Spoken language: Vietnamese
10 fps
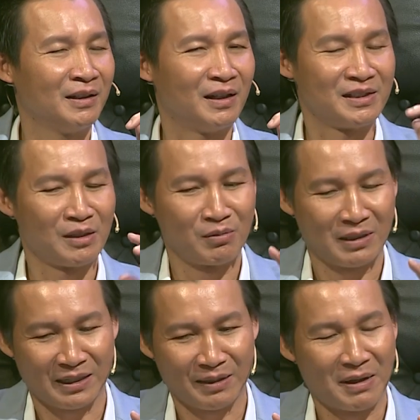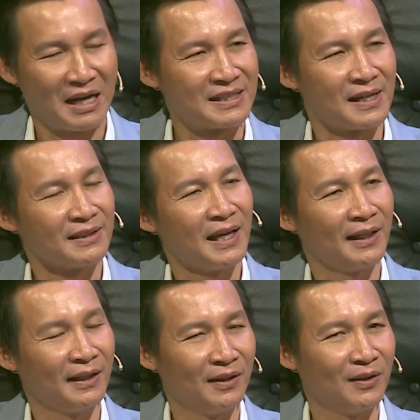ở trong các cái bài sáng
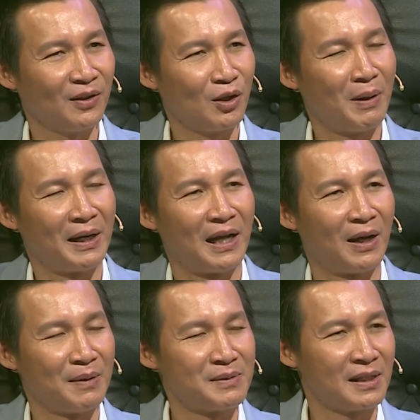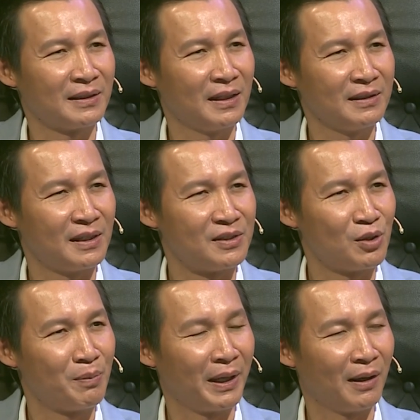tác á có bài nào em sáng tác dành
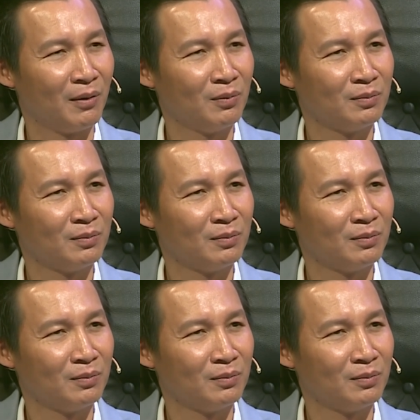cho mẹ không